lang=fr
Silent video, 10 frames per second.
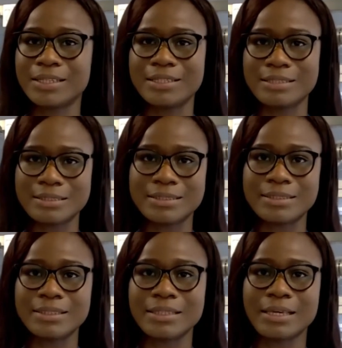
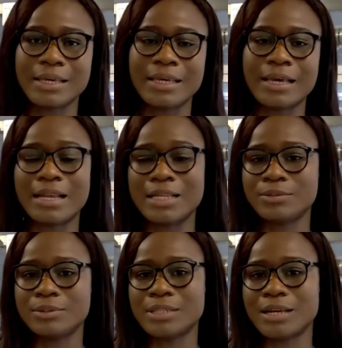ici et à la
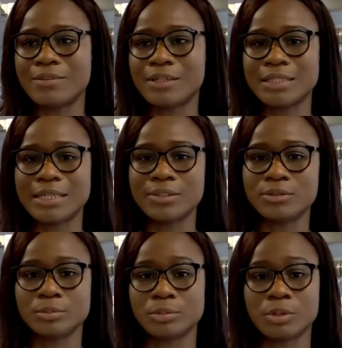suite avoir des
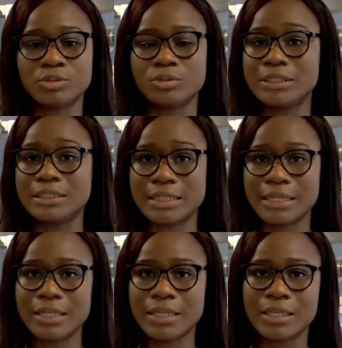opportunités